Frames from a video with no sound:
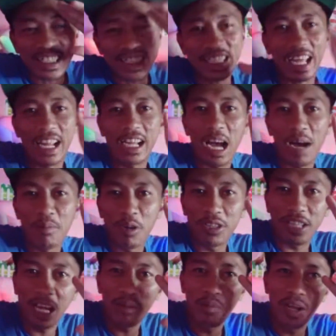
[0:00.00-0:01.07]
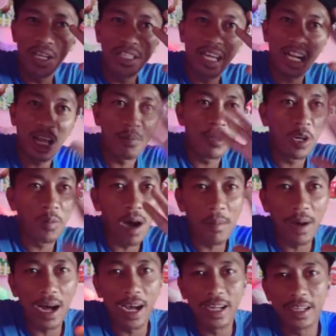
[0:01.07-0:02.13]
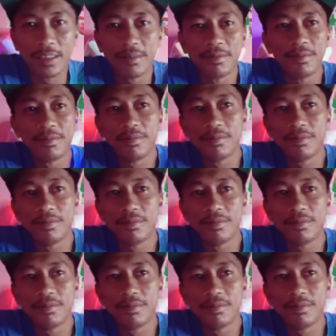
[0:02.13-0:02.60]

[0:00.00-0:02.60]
naning kamot God bless I love you bye bye